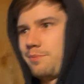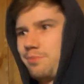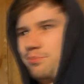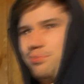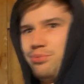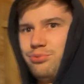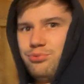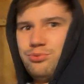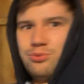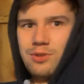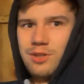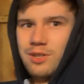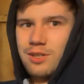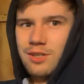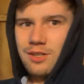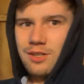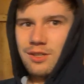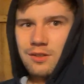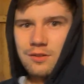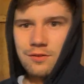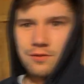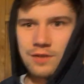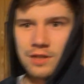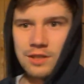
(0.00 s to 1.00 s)
Пфф,
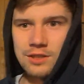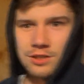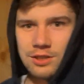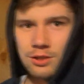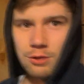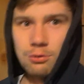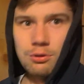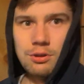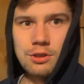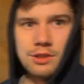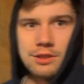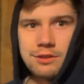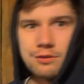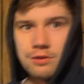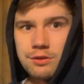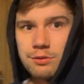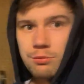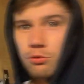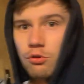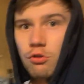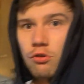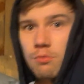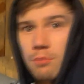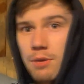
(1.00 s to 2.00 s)
в конце улицы
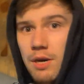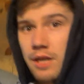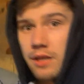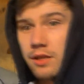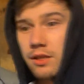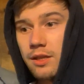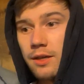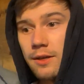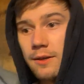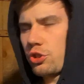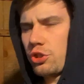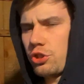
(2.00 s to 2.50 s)
8 марта.